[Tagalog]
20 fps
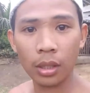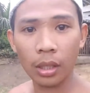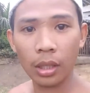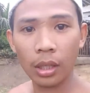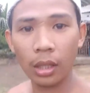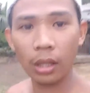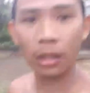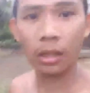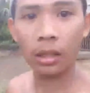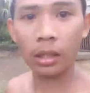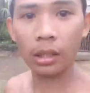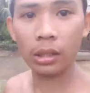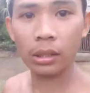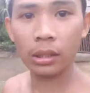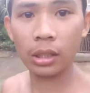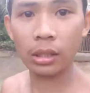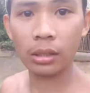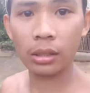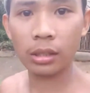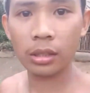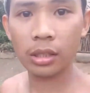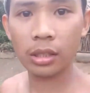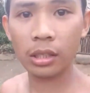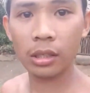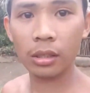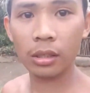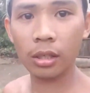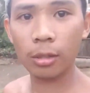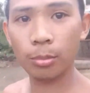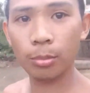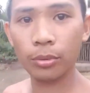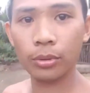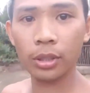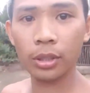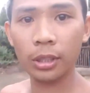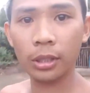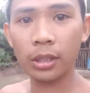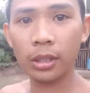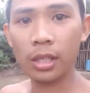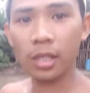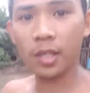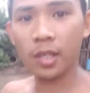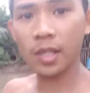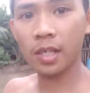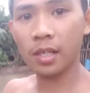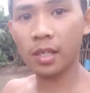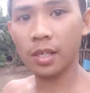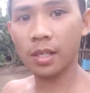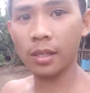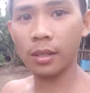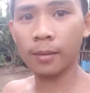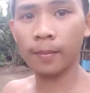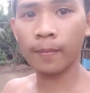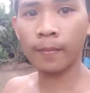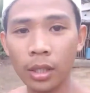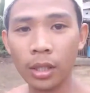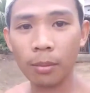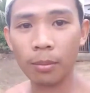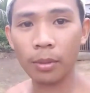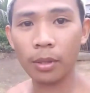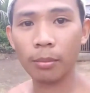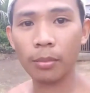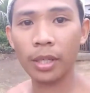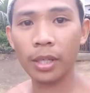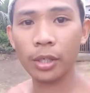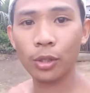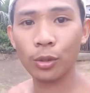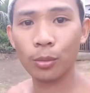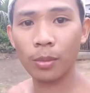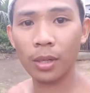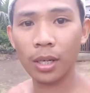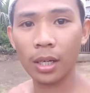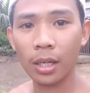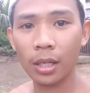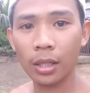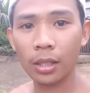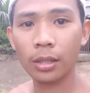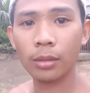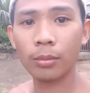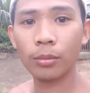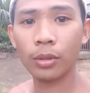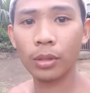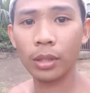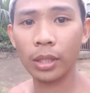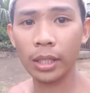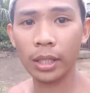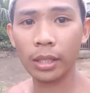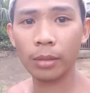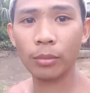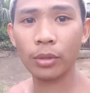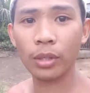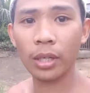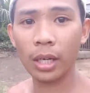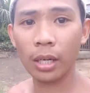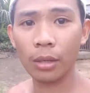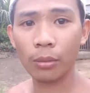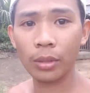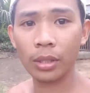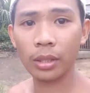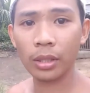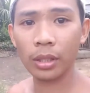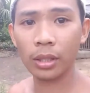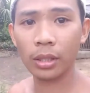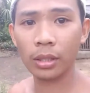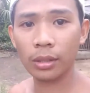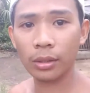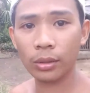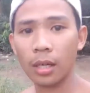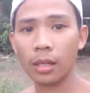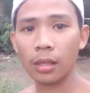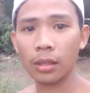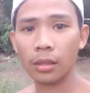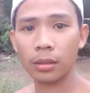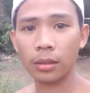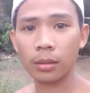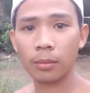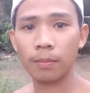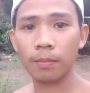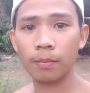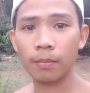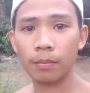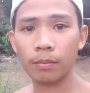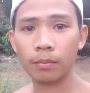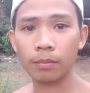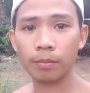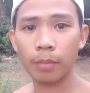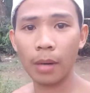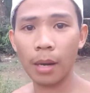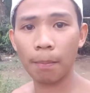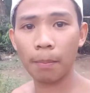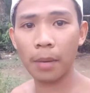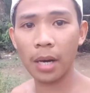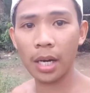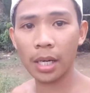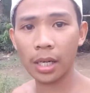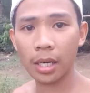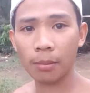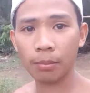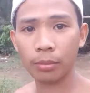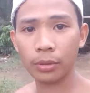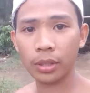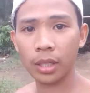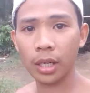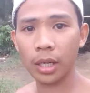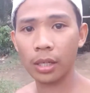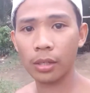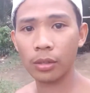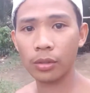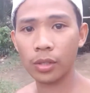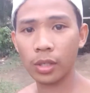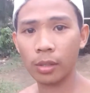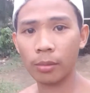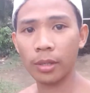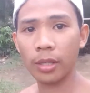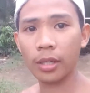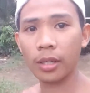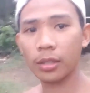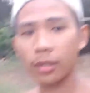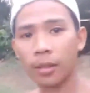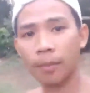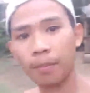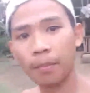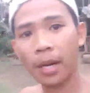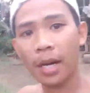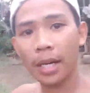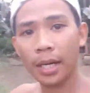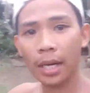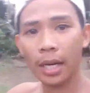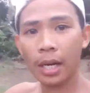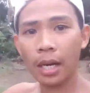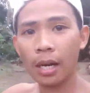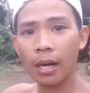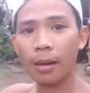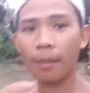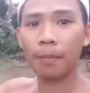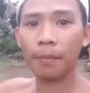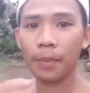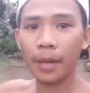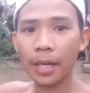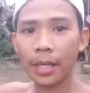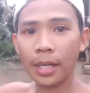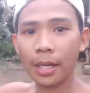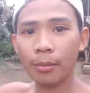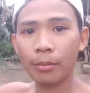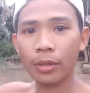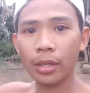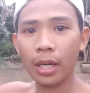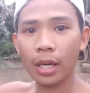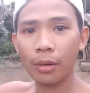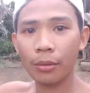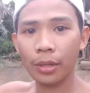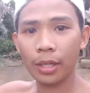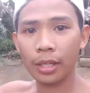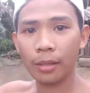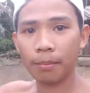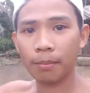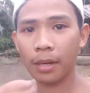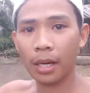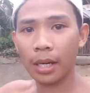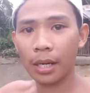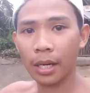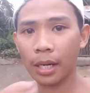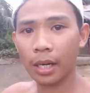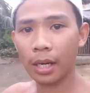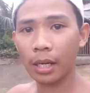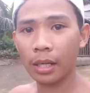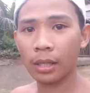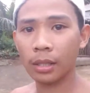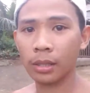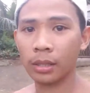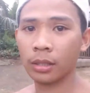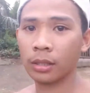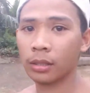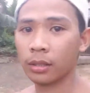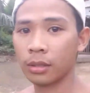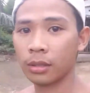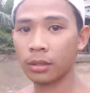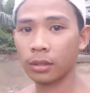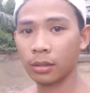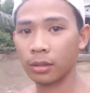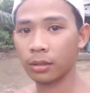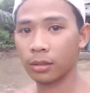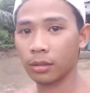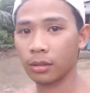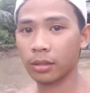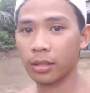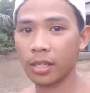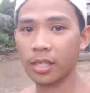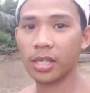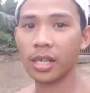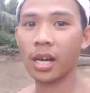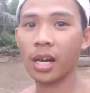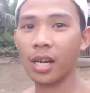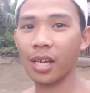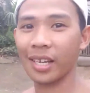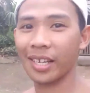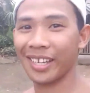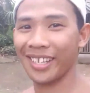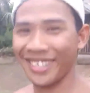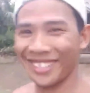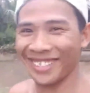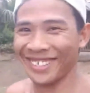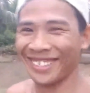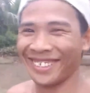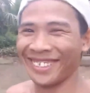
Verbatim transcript: Kailangan lang natin silang ipunin guys kasi kapag may dumaan muling mulawin dito, papara po tayo. Sabi natin para, para mulawin, para sasakay.